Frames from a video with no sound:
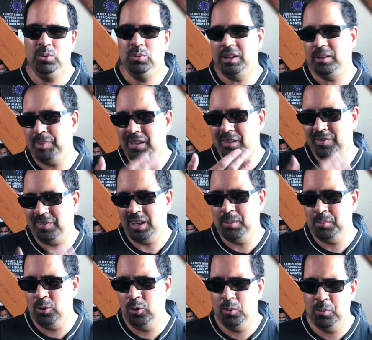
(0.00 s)
ça se passe
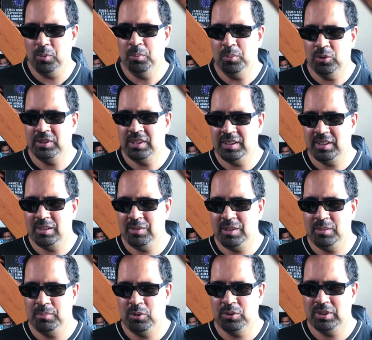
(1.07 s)
vraiment au moment des
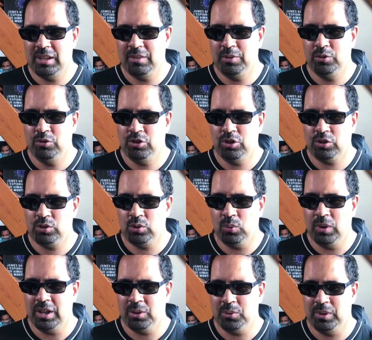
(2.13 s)
événements d'Avengers
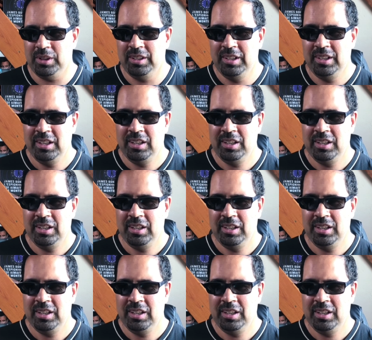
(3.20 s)
3, quoi.